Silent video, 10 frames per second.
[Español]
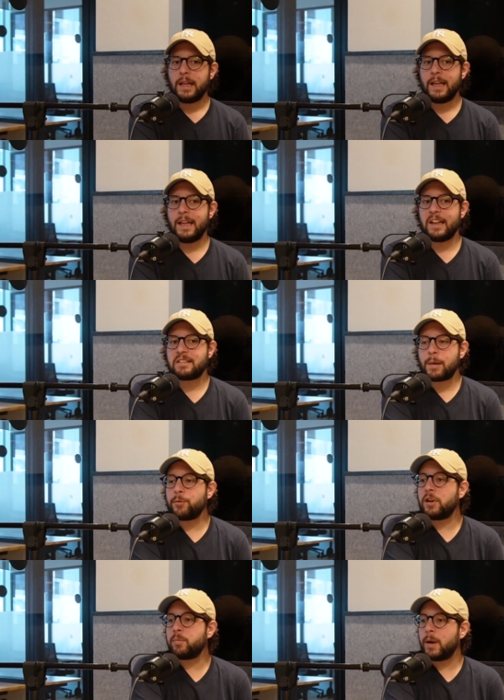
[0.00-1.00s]
Y
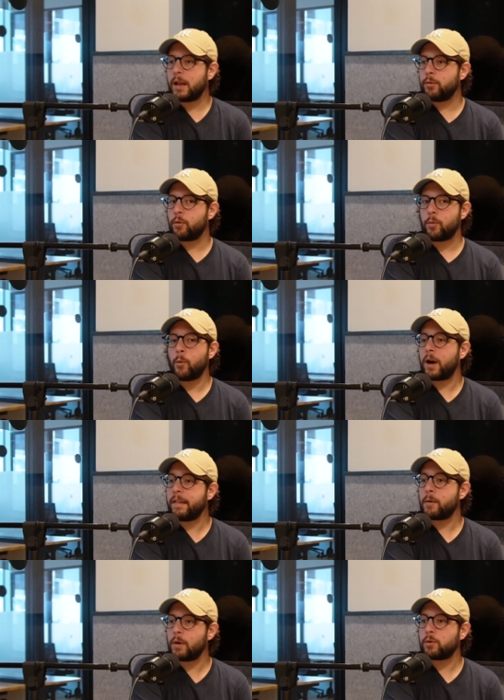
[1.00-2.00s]
estamos esperando, como
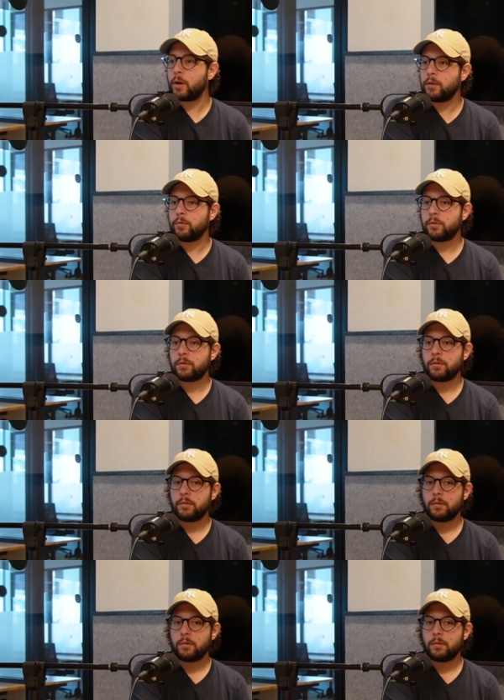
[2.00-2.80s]
cada cuatro años,